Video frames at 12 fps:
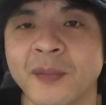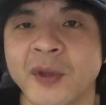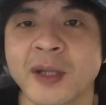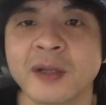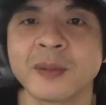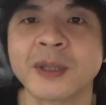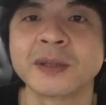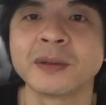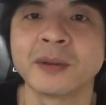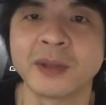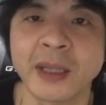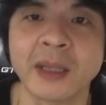できます
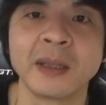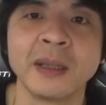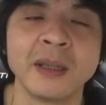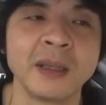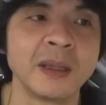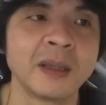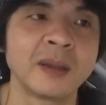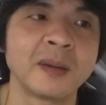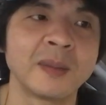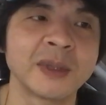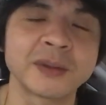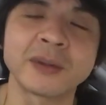ので
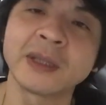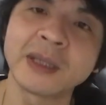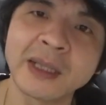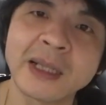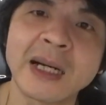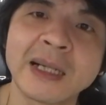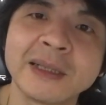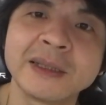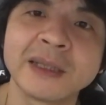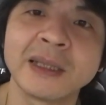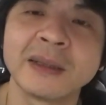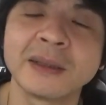それで改
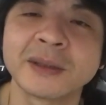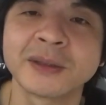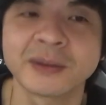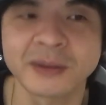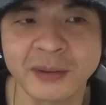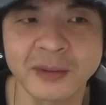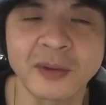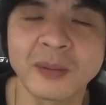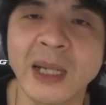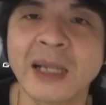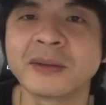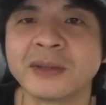善すること
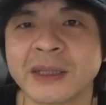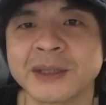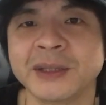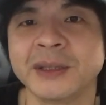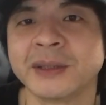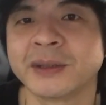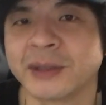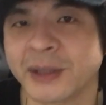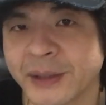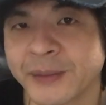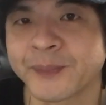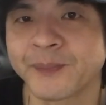もあるらしいです
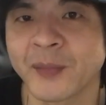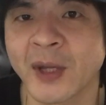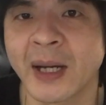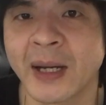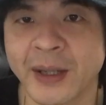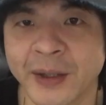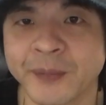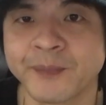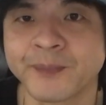ね。はい